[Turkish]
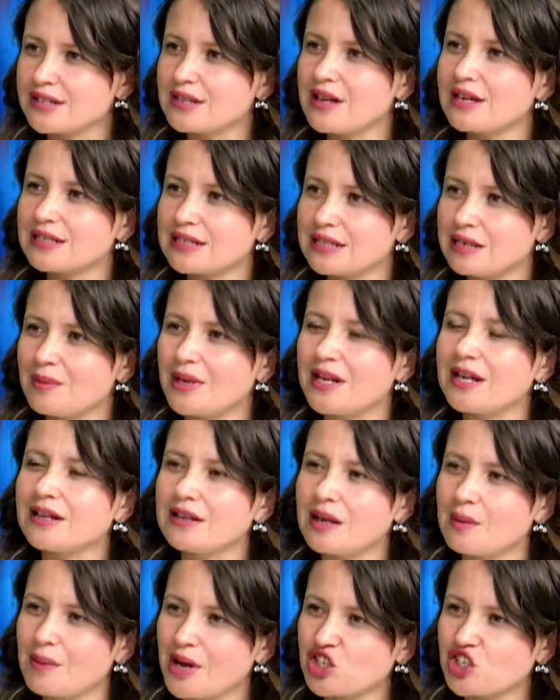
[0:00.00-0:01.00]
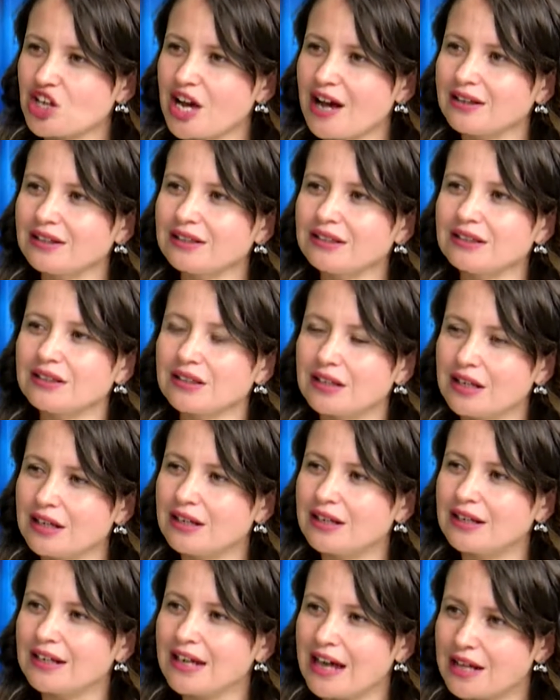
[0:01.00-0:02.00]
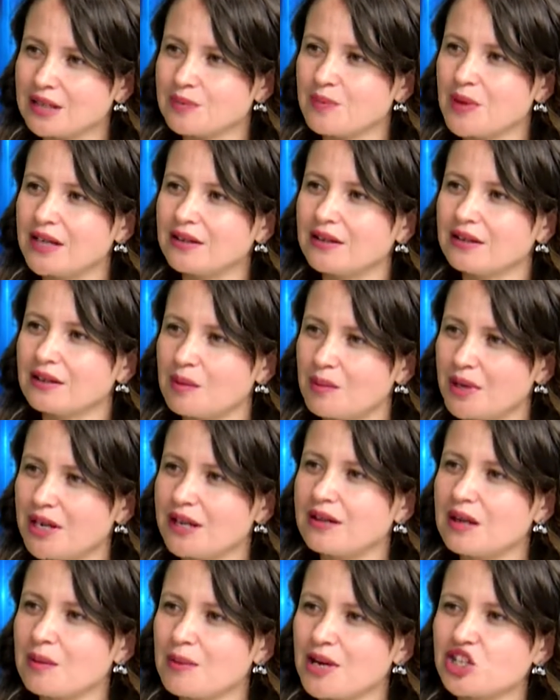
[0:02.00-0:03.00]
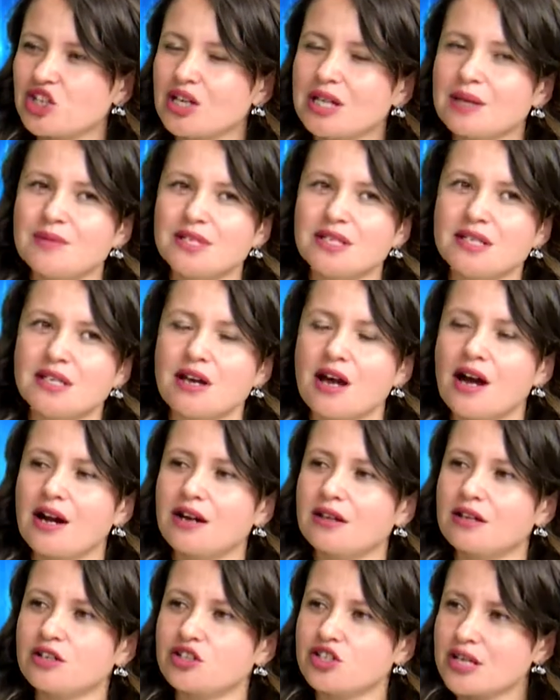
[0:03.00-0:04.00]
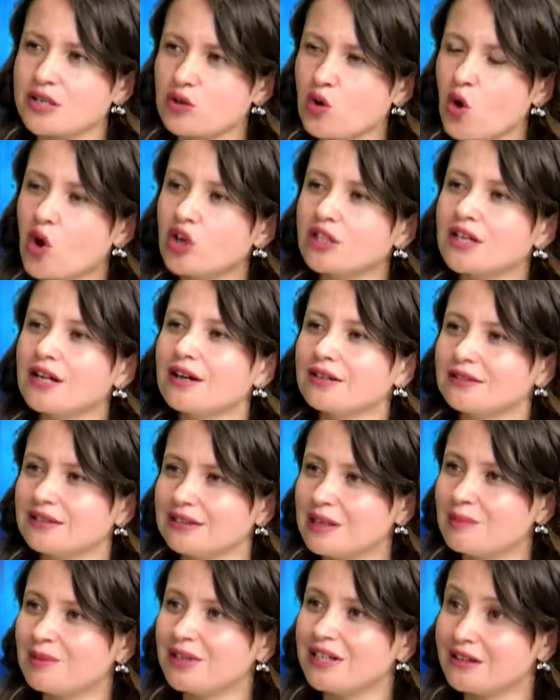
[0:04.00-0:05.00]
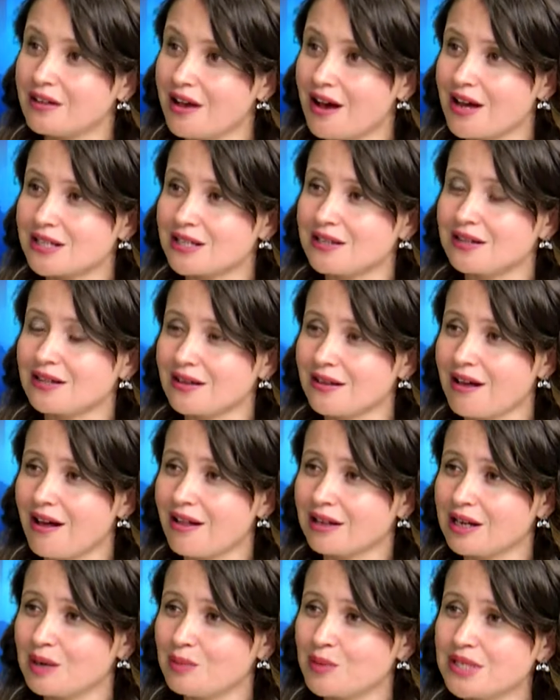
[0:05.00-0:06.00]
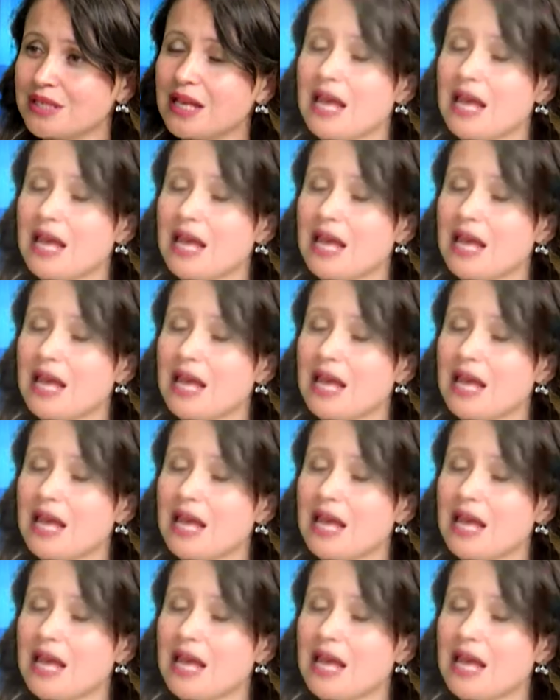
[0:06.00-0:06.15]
Nazilli Belediye Başkanlığı'nın e, kent meydanına belediye başkanımızı ziyaret edeceğiz. Orada katılabilir Nazilli'den halkımız.